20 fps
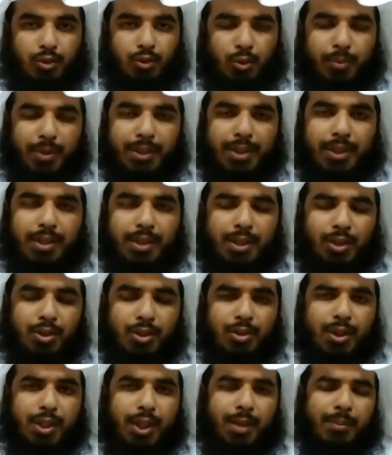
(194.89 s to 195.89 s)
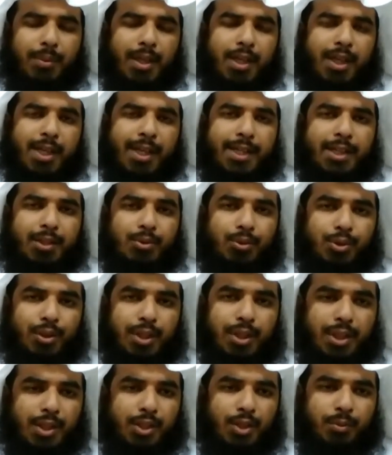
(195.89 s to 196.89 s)
তোমাদের নিকট আমার আগেও
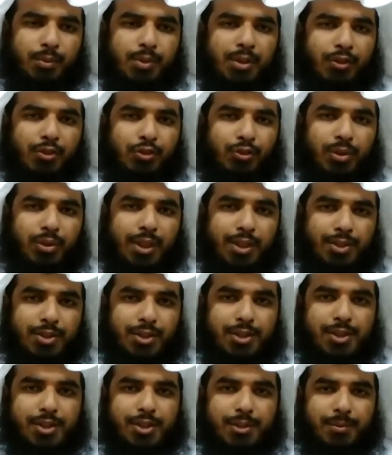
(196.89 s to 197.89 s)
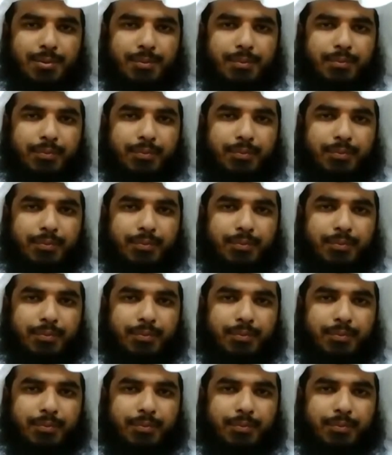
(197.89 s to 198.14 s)
অনেক নবী রসুল এসেছেন